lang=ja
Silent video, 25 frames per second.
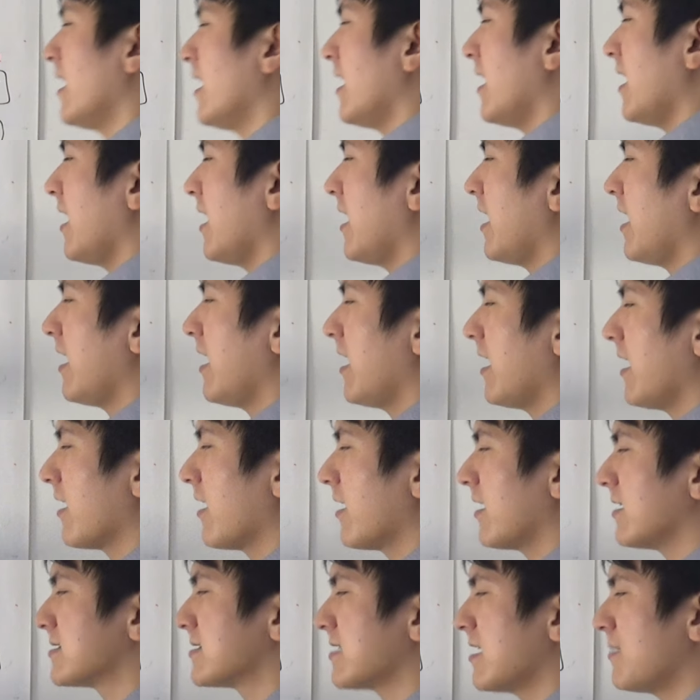
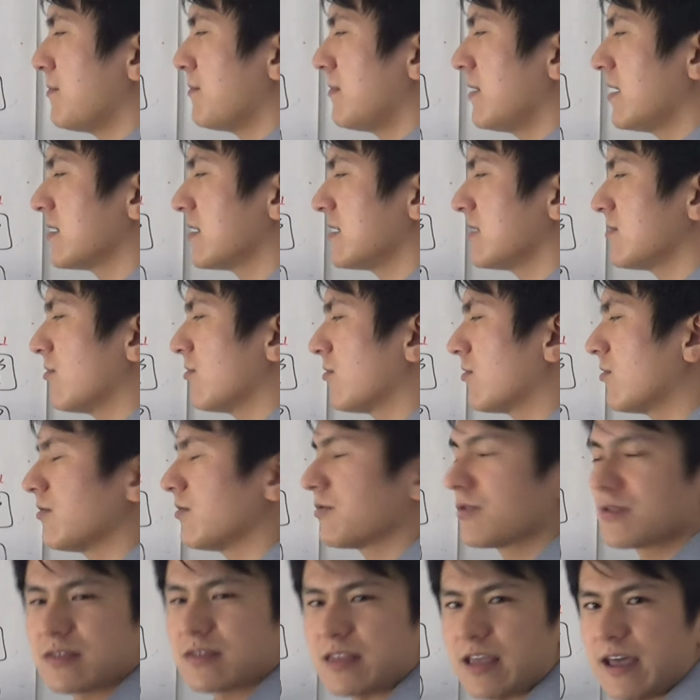えー、3万人
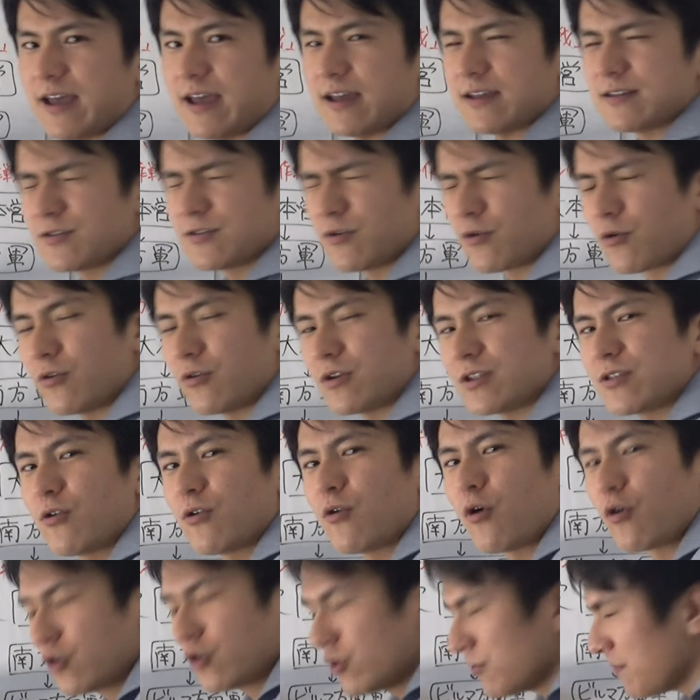残って残りの
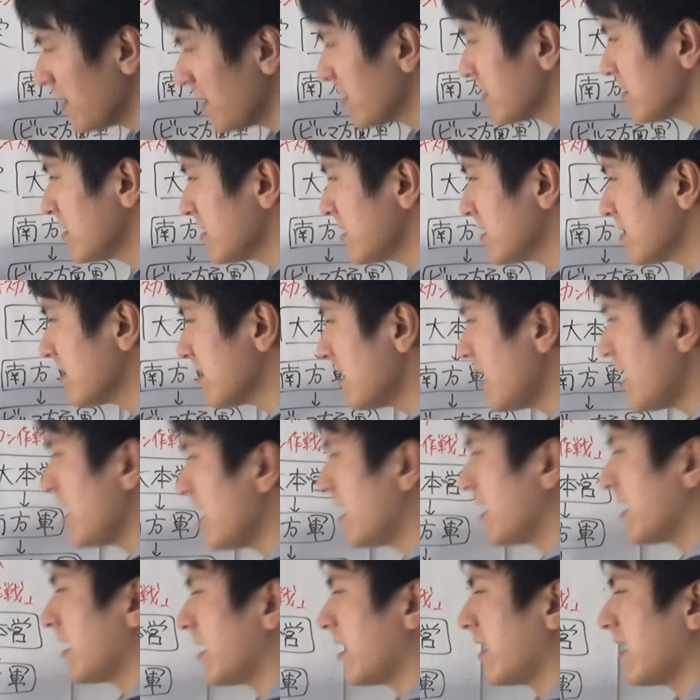6万人
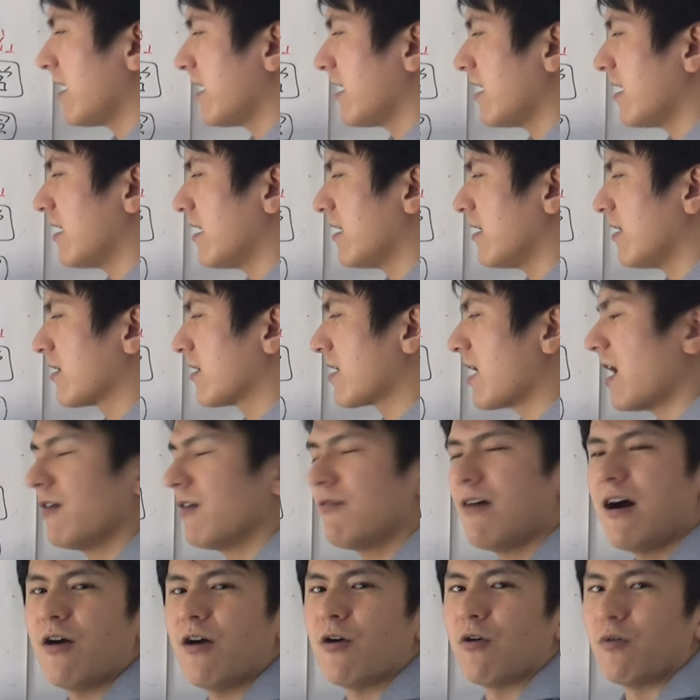が、えー、
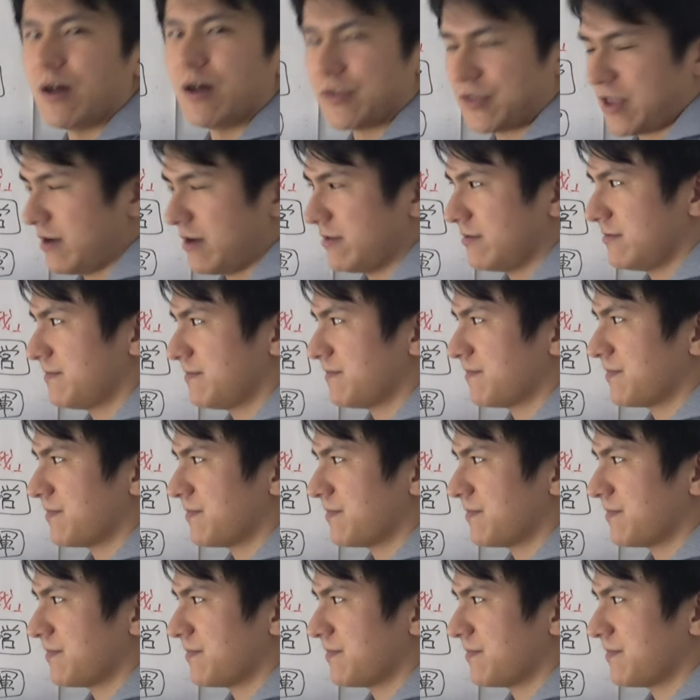川を渡る